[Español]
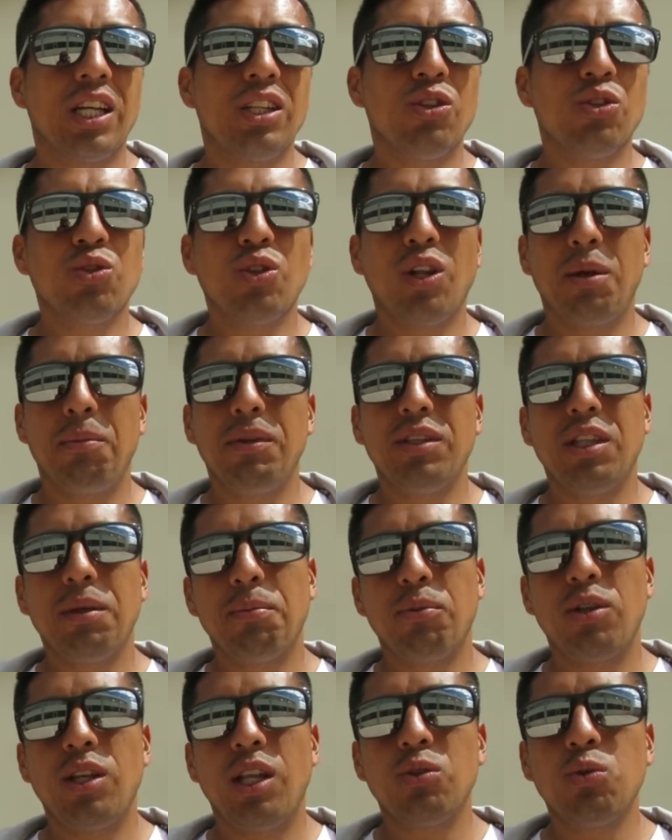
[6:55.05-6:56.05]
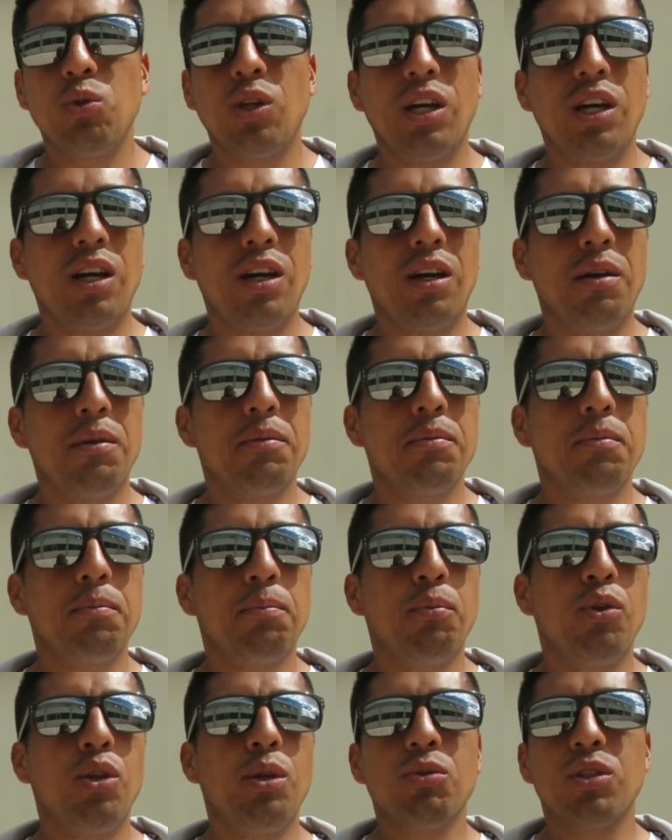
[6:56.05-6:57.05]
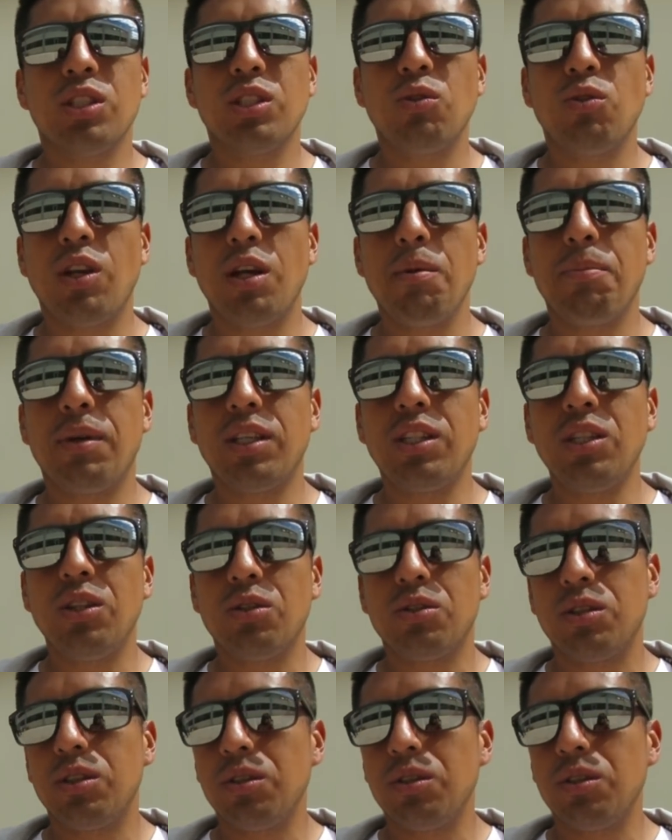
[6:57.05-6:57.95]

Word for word: no solamente por la altura podemos hacer un gran partido,